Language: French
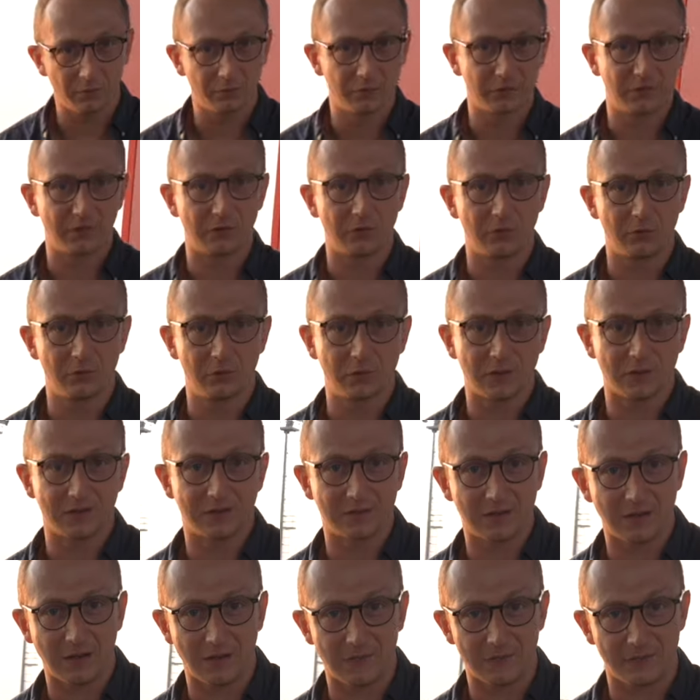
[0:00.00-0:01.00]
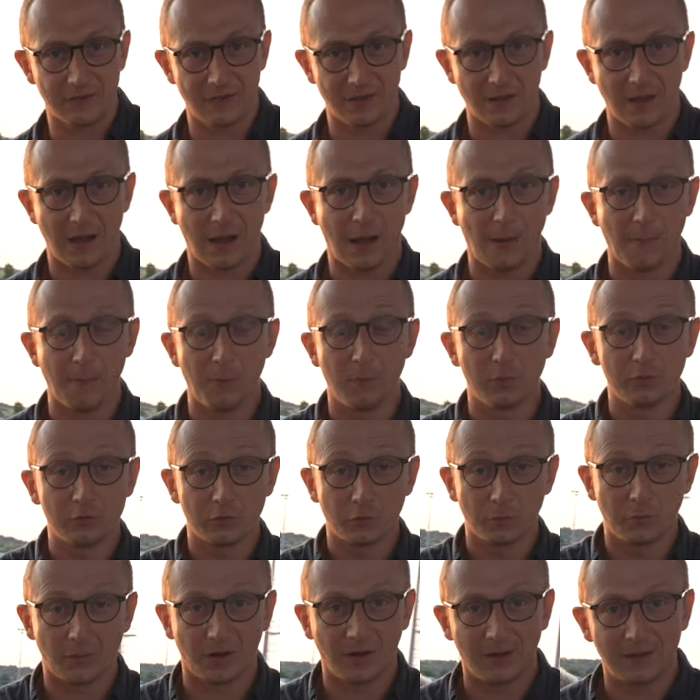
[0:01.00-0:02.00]
On sait que Ducati avait un
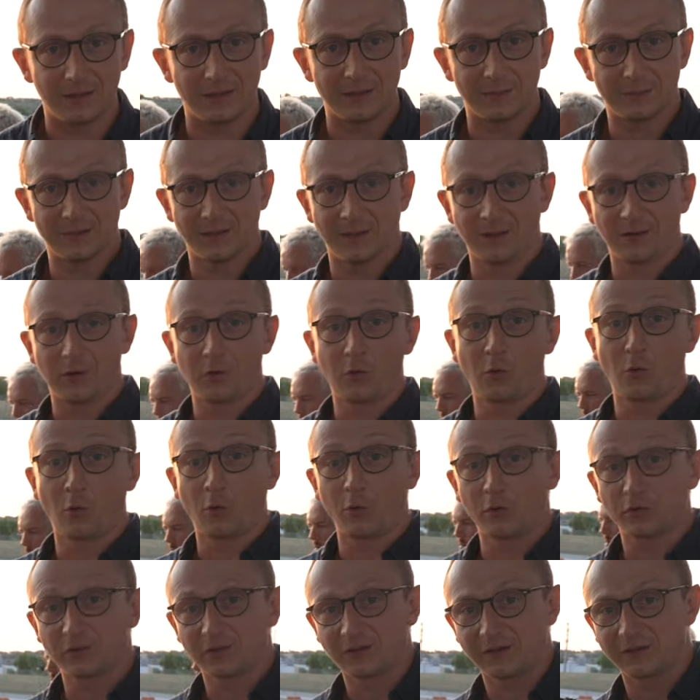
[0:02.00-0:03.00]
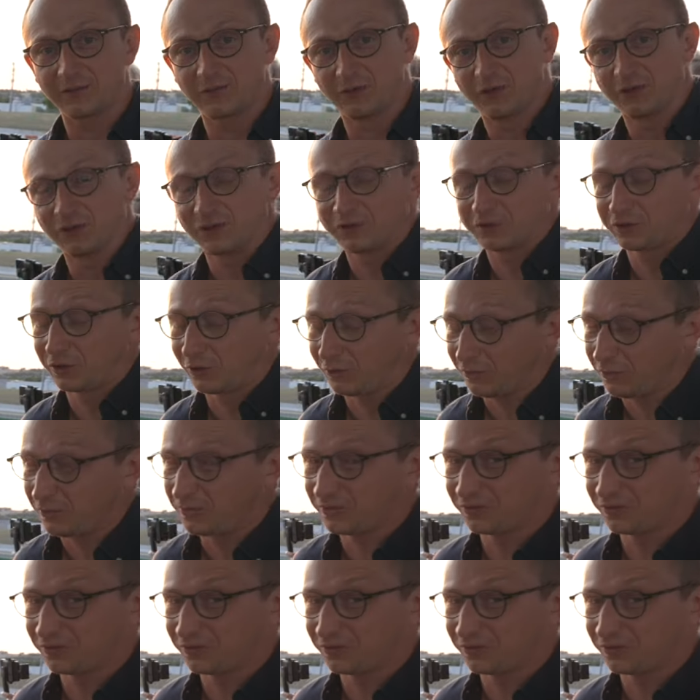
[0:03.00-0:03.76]
monobras. Eh bien, grosse révolution